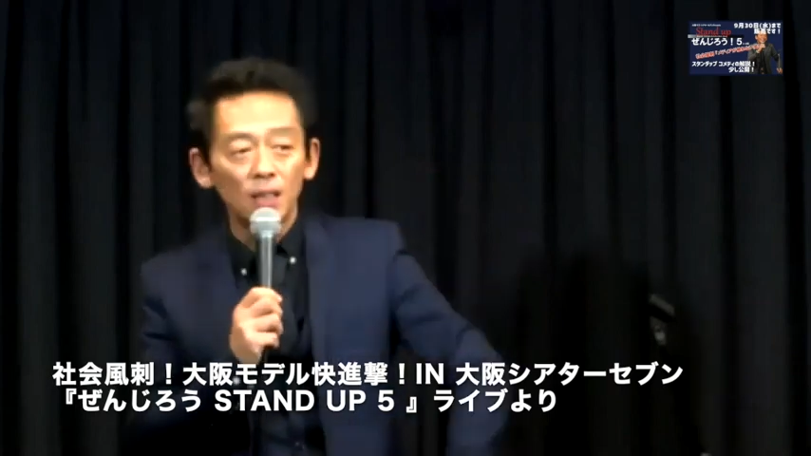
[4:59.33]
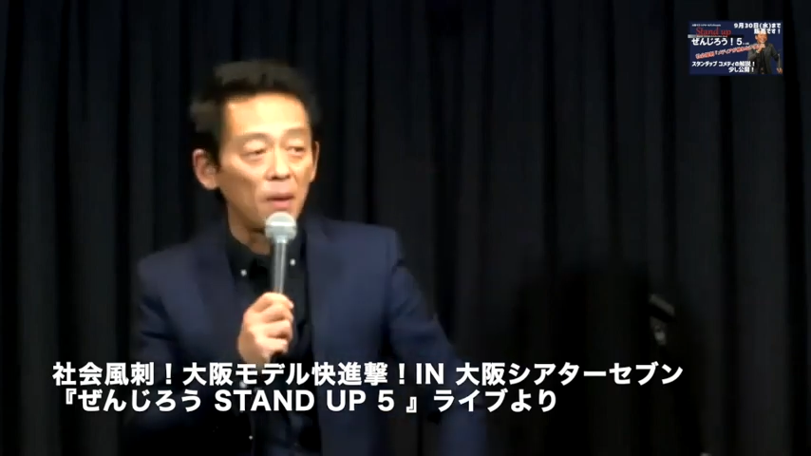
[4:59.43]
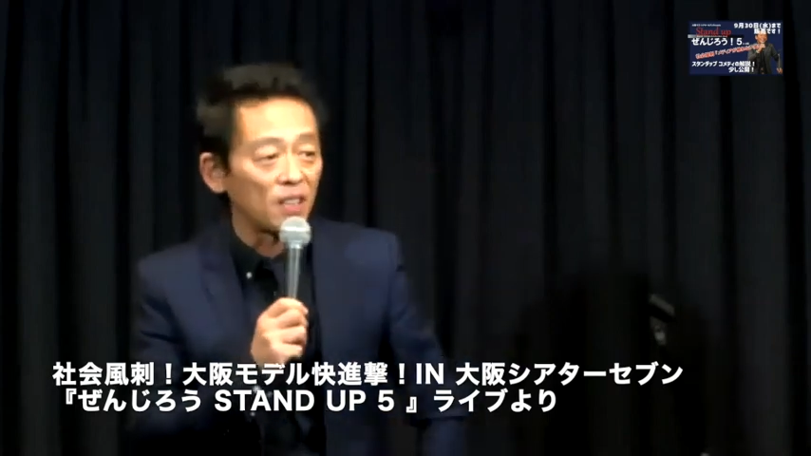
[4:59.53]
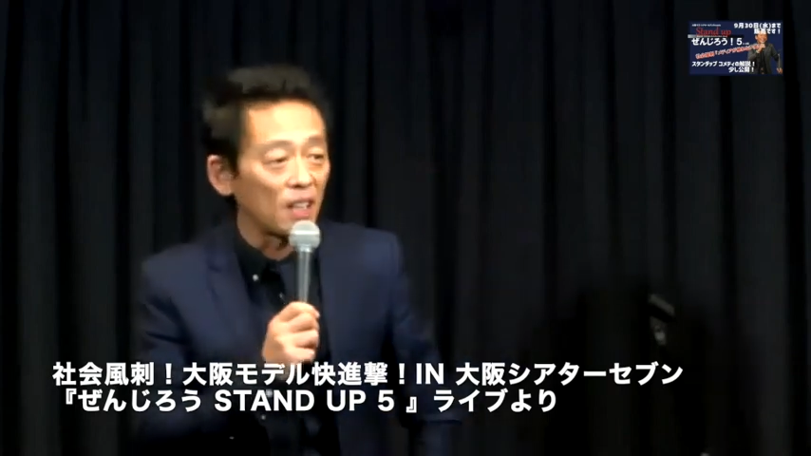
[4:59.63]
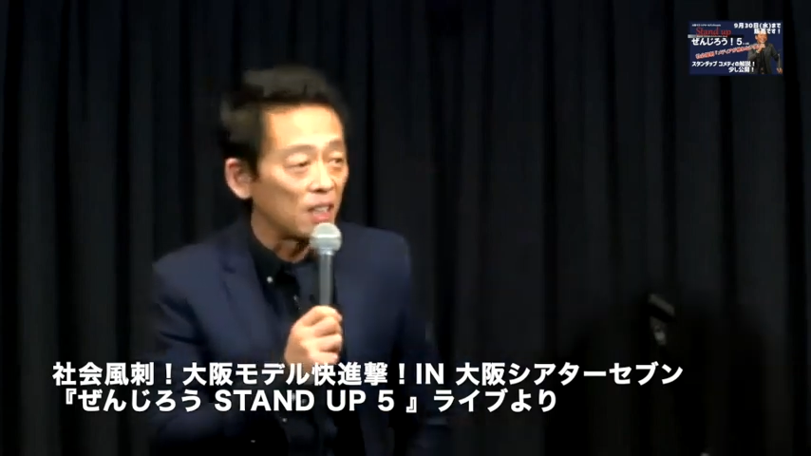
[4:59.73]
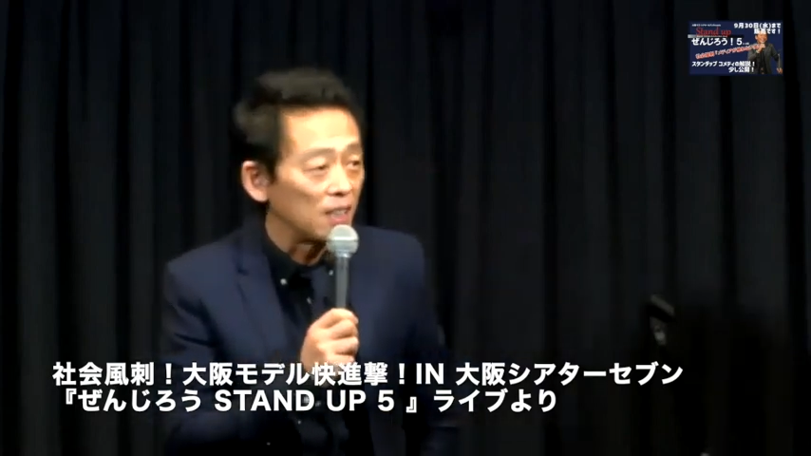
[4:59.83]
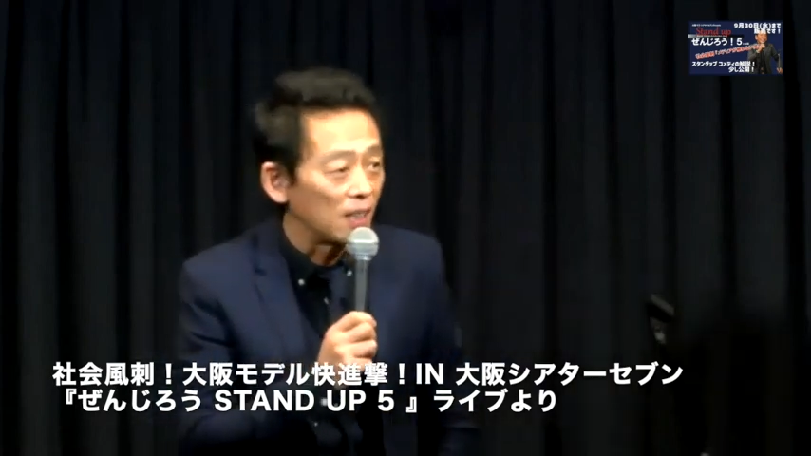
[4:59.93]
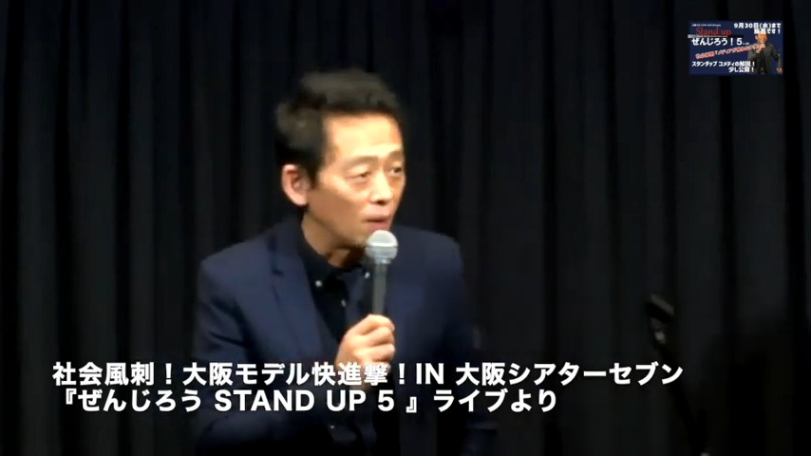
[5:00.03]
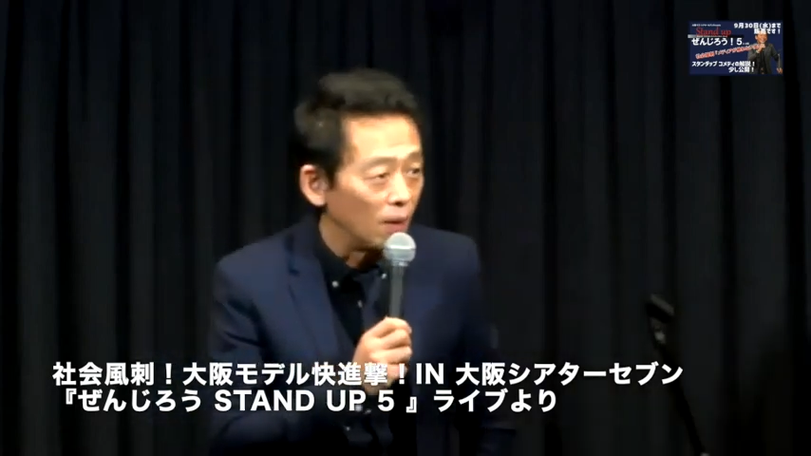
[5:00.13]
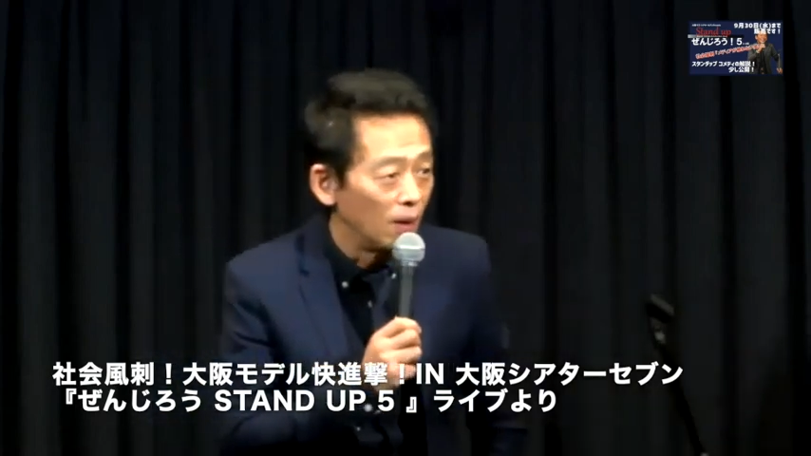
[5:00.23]
差別発言し
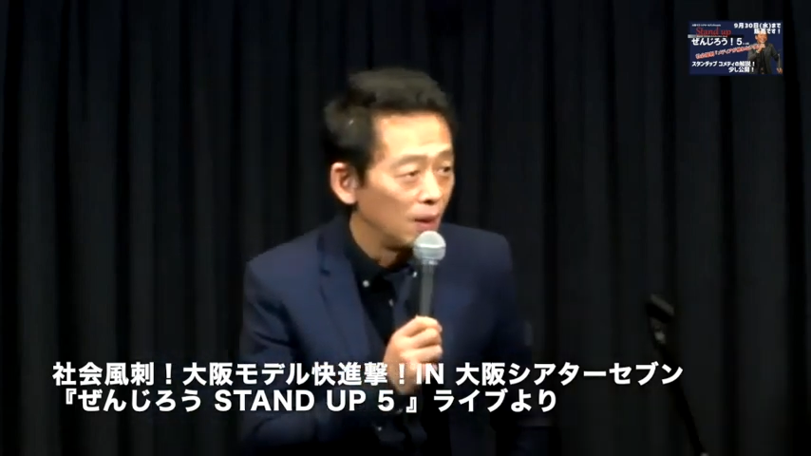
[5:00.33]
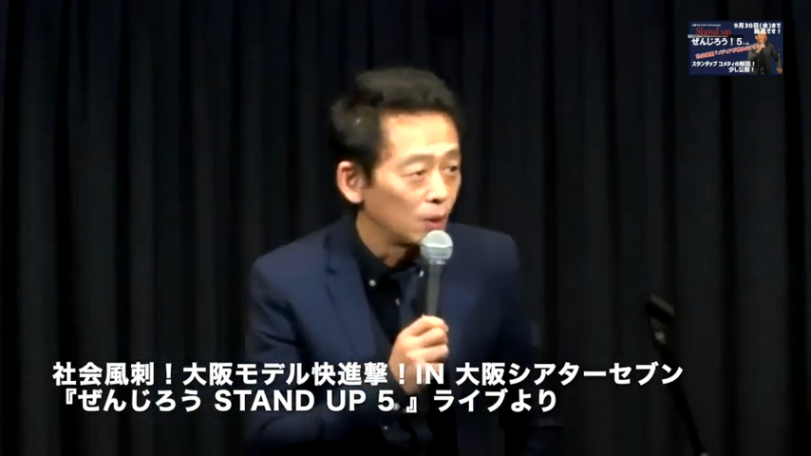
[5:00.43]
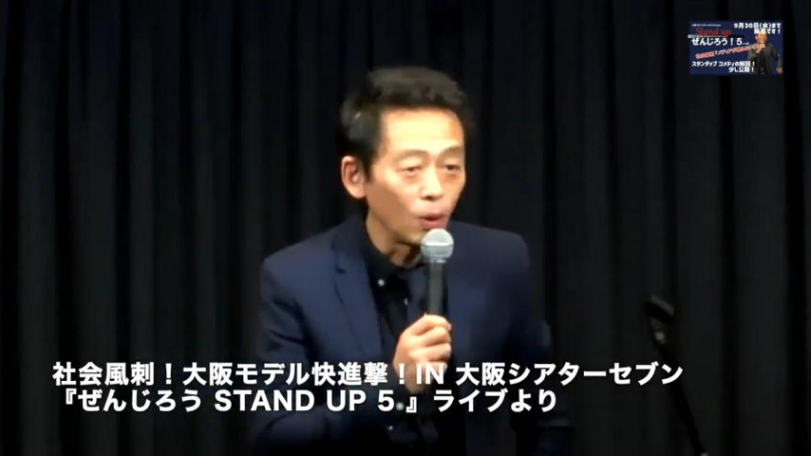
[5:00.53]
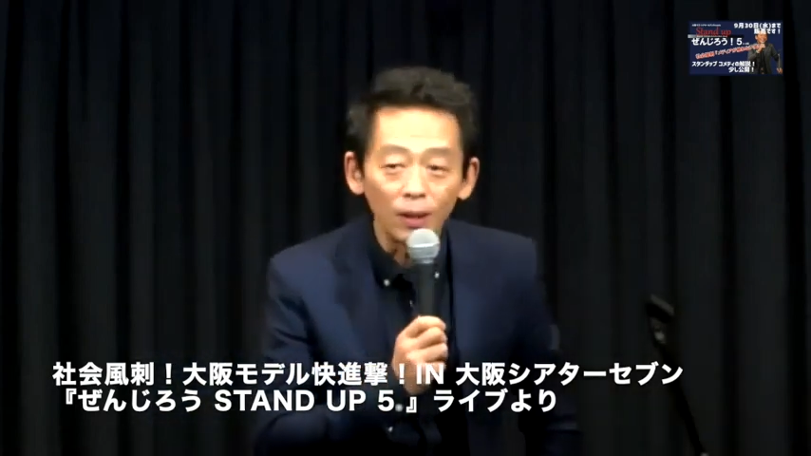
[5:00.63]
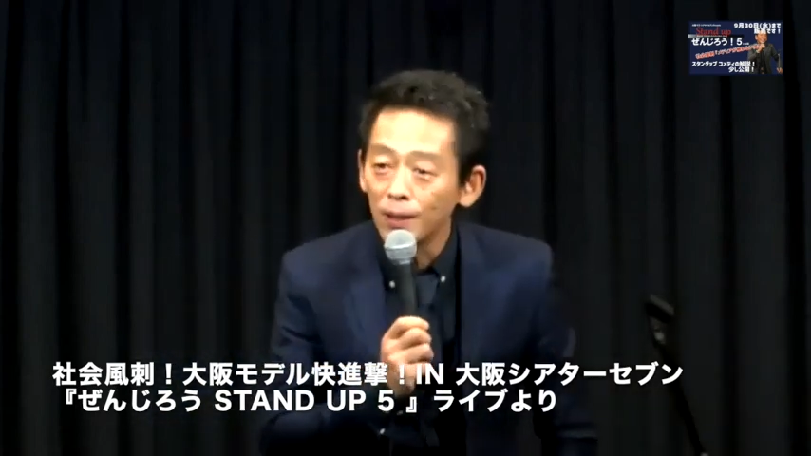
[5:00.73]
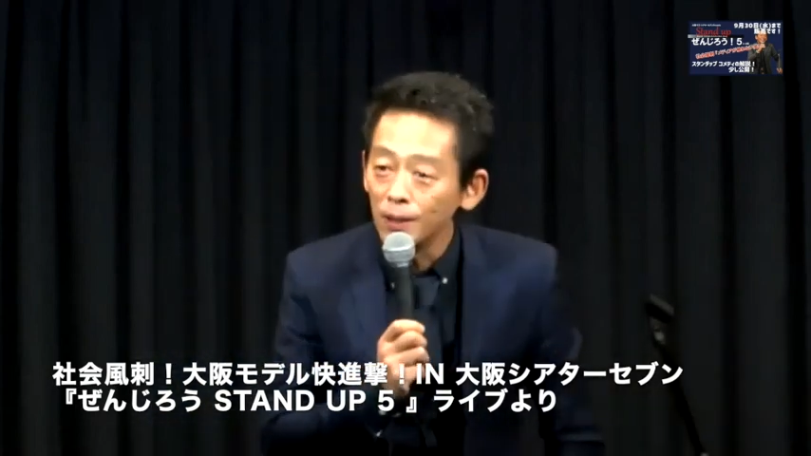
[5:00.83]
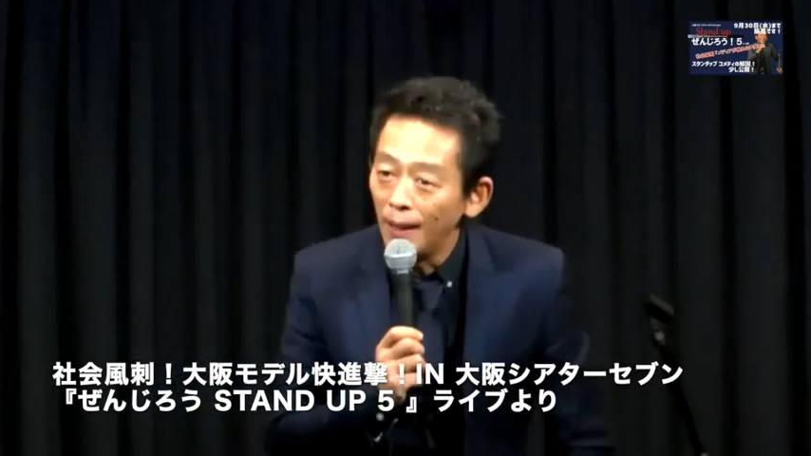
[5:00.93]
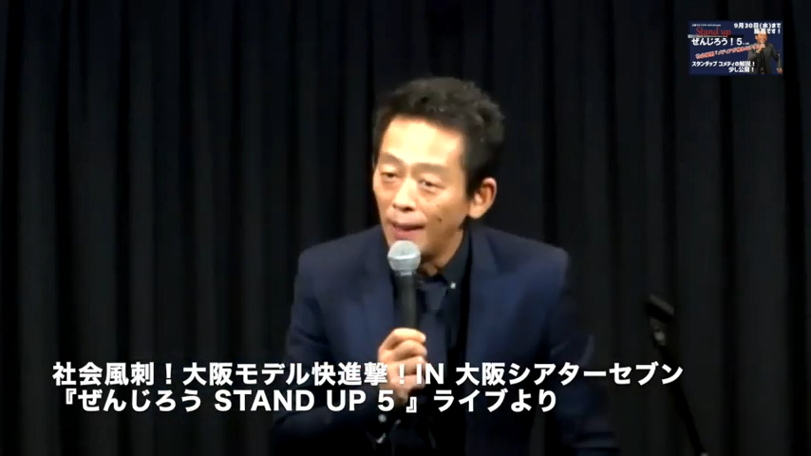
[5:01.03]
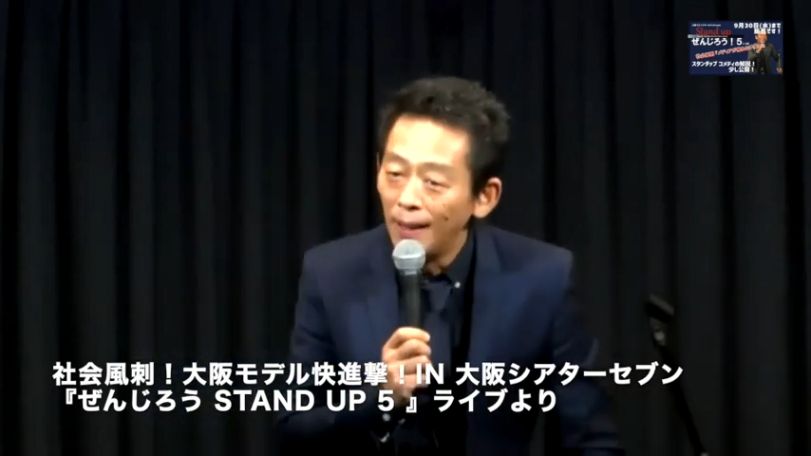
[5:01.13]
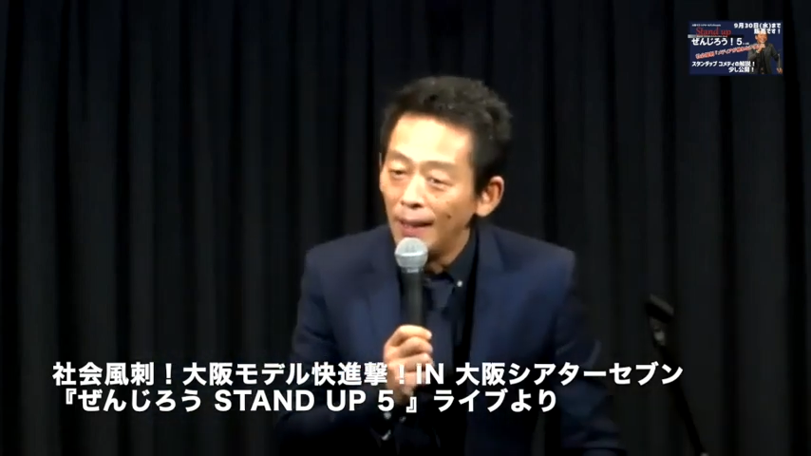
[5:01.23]
たの。すごかったです
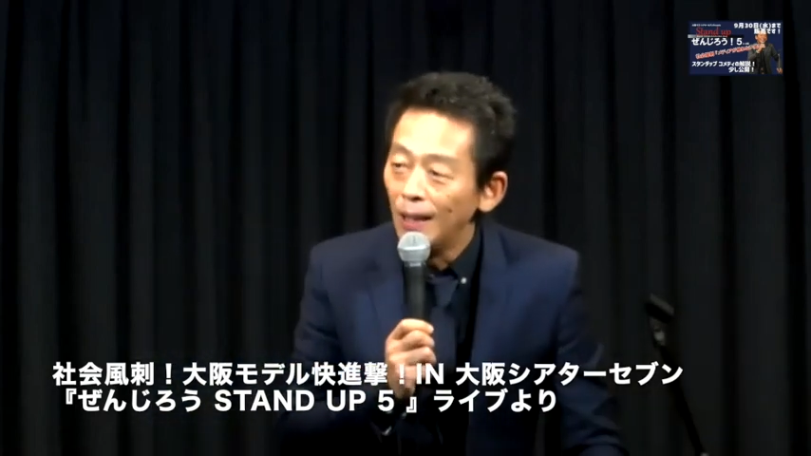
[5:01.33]
ね。